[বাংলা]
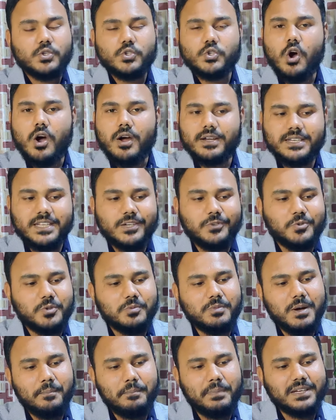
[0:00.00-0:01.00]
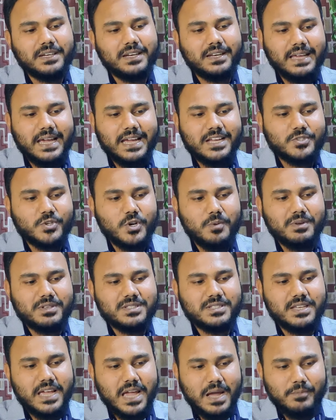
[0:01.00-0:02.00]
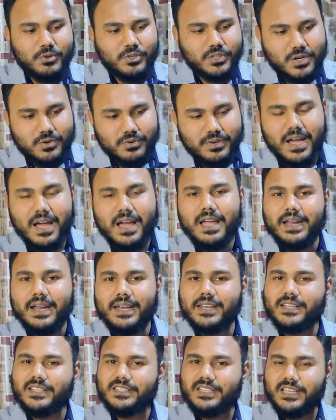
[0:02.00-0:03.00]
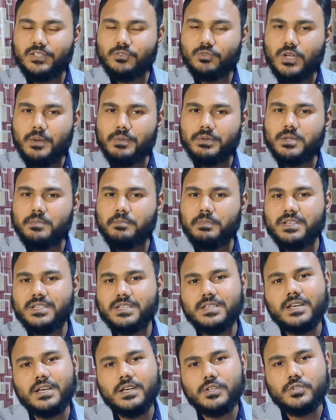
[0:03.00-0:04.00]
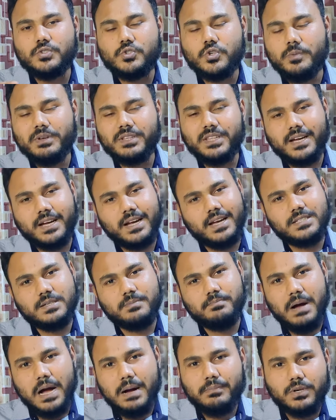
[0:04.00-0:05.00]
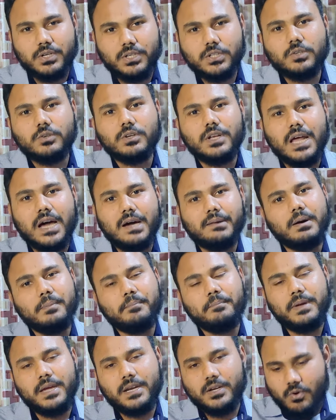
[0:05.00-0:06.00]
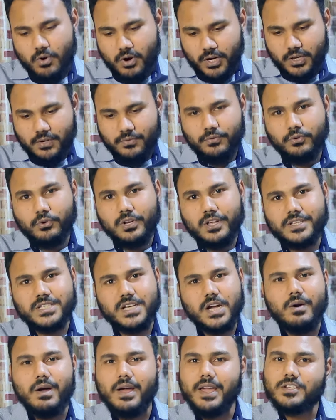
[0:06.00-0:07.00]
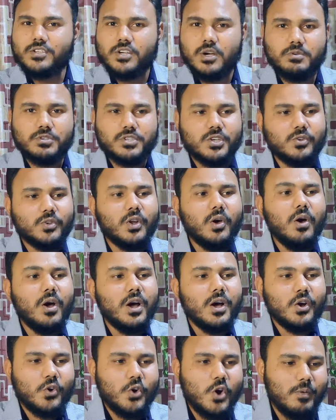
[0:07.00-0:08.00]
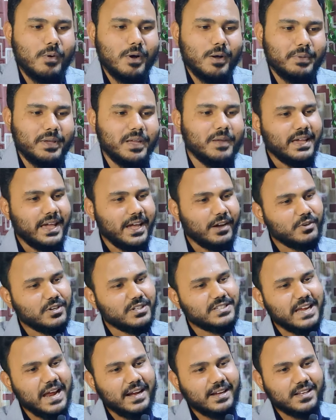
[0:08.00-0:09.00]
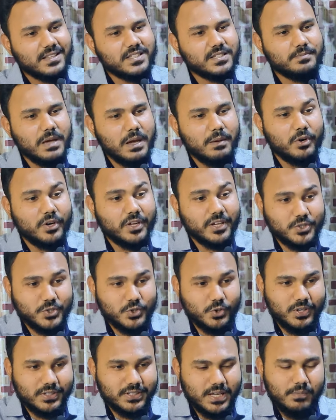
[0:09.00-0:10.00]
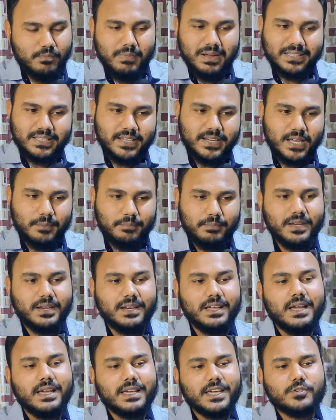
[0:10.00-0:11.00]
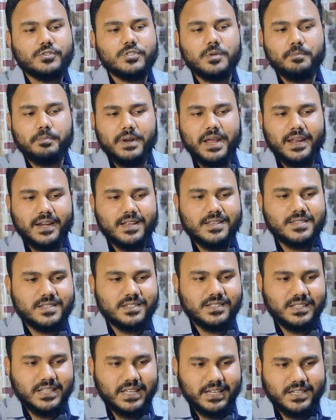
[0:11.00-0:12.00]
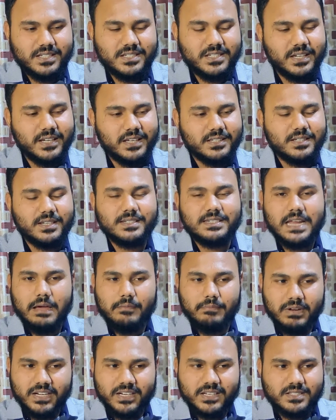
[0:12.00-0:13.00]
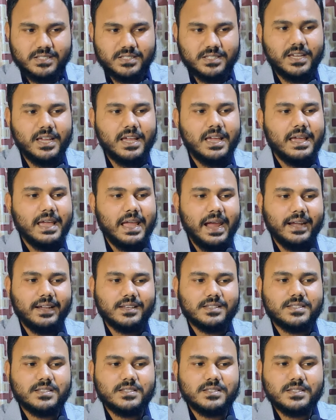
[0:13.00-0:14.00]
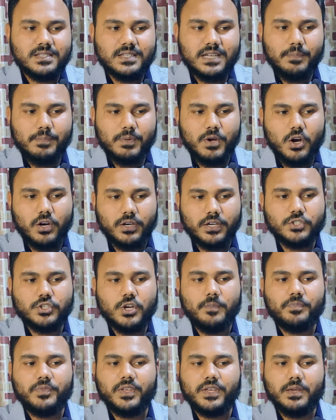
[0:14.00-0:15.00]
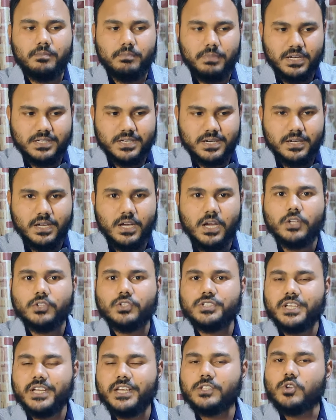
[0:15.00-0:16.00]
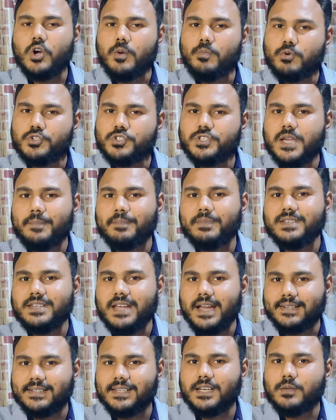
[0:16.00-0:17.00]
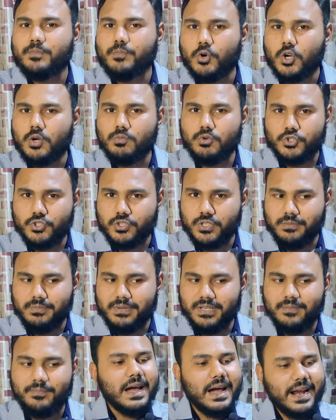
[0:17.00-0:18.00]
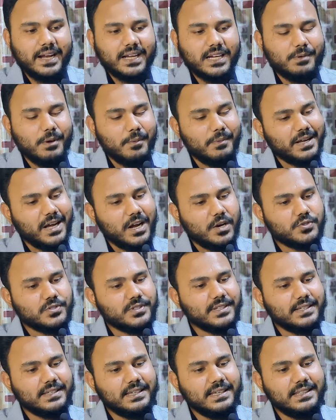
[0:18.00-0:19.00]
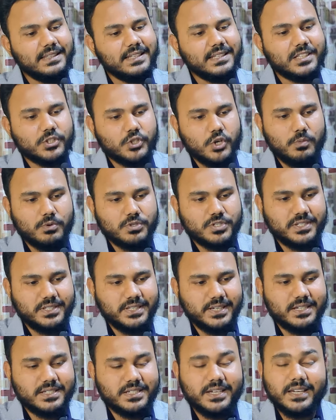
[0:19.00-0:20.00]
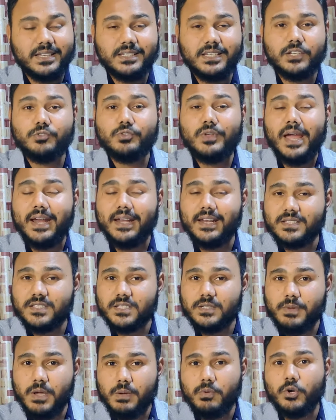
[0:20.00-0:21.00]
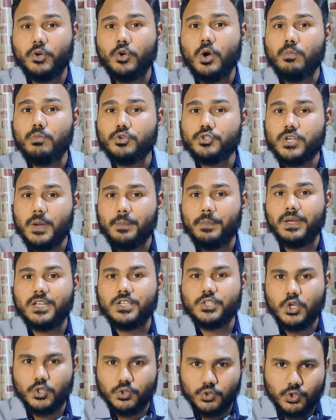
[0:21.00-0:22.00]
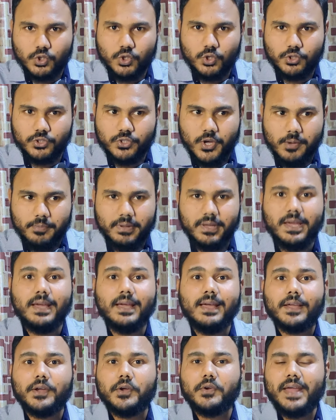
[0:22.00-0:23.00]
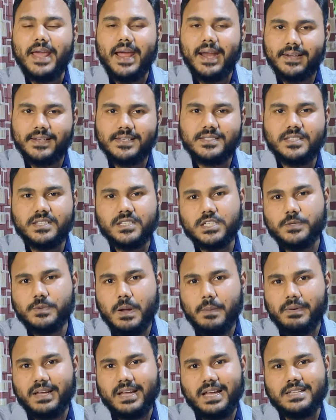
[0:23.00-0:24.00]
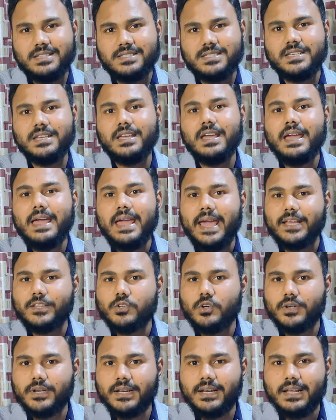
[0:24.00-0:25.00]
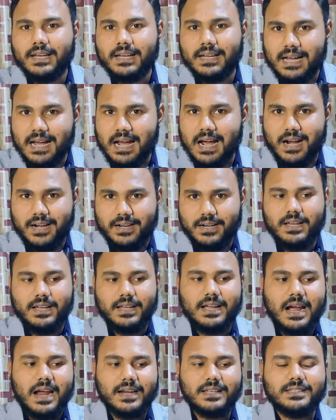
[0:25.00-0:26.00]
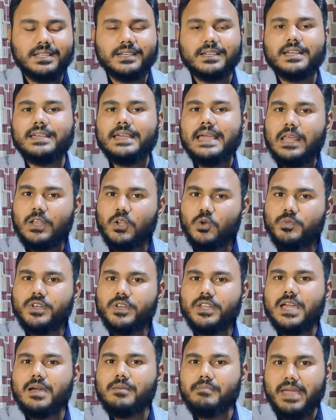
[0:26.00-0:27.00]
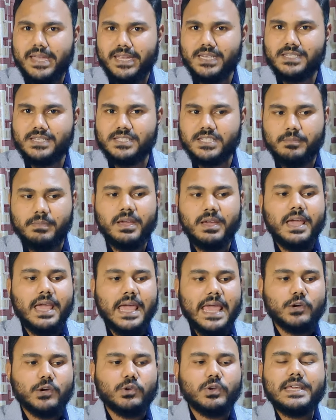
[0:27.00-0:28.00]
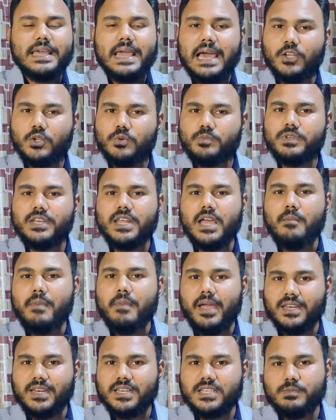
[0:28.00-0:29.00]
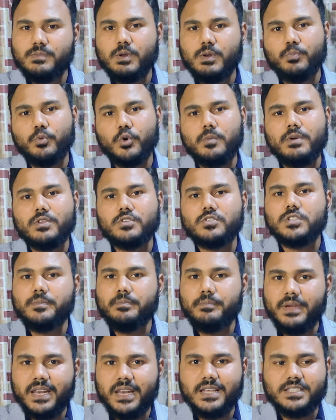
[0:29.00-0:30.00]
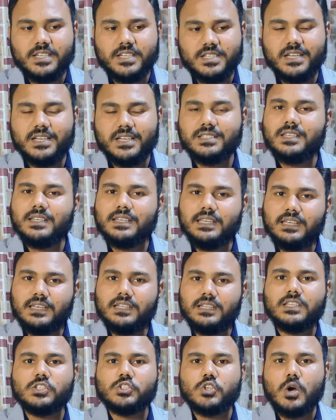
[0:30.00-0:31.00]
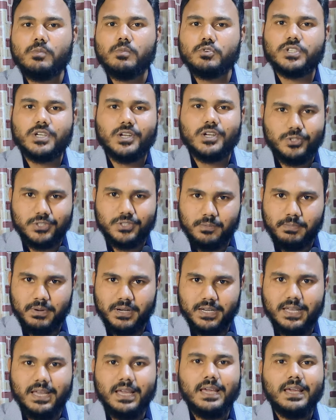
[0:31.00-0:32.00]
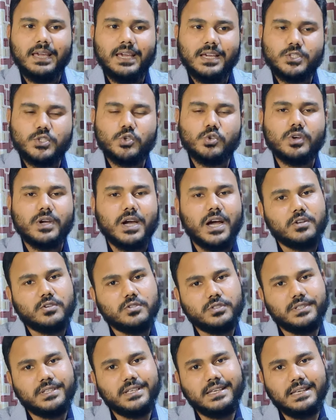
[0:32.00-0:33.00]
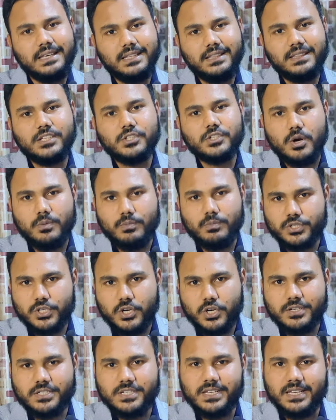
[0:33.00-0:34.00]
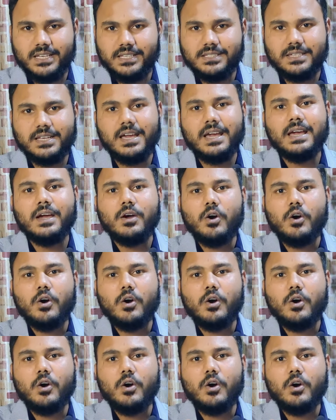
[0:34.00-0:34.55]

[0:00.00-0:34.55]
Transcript: টক ঢেকুর বা পেটের গ্যাস কমাচ্ছে এমনটাও না এটার সাথে কিন্তু আমাদের পেটে জমে থাকা যে বাবলগুলা বা পেট অনেক ফুলে যাওয়া এই সমস্যাগুলো কমাবে এখন আসি অ্যান্টাসিড ব্যবহারে কিছু কথা মাথায় রাখবেন কেউ যদি প্রেগনেন্সিতে থাকে সেক্ষেত্রে ট্যাবলেটের চেয়ে অ্যান্টাসিড সিরাপ খাওয়াটা সব থেকে বেটার তো সেক্ষেত্রে অবশ্যই আপনি ডাক্তারের পরামর্শ নেবেন আরেকটা ব্যাপার কারো যদি কিডনিতে সমস্যা থাকে সেক্ষেত্রে কিন্তু অ্যান্টাসিড ব্যবহারে অবশ্যই আপনাকে সতর্ক সতর্ক হতে হবে কারণ অ্যান্টাসিড হিসেবে আমরা খাচ্ছি এক ধরনের খার খারে থাকে কি অ্যালুমিনিয়াম ম্যাগনেশিয়াম এখন এই অ্যালুমিনিয়াম ম্যাগনেশিয়ামের পরিমাণ যদি বেড়ে যায় সেক্ষেত্রে কিডনিতে সমস্যা হতে পারে এজন্য কারো যদি কিডনি সমস্যা হয় সেক্ষেত্রে